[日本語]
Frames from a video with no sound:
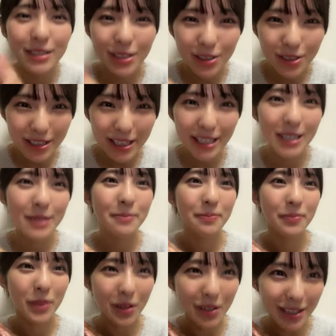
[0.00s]
12位
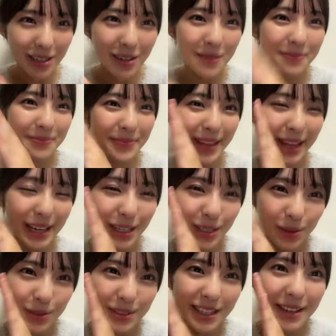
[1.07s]
のりのあり
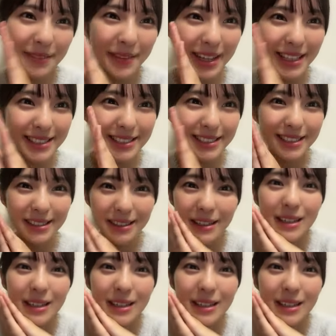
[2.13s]
がとうございます